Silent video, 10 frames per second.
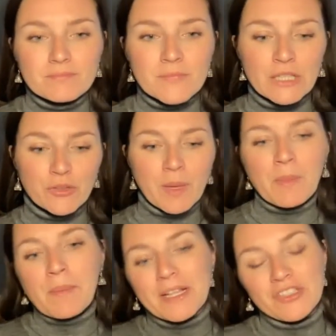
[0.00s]
dobbiamo
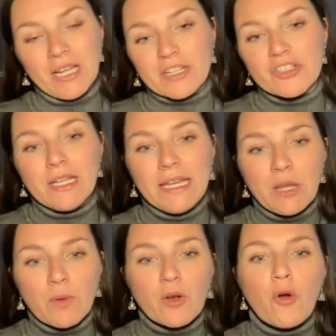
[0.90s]
immaginarci le
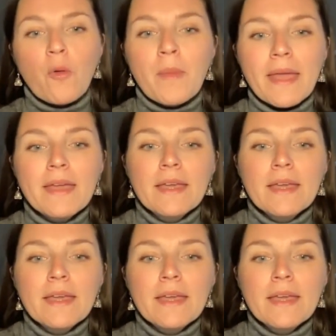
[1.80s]
lingue come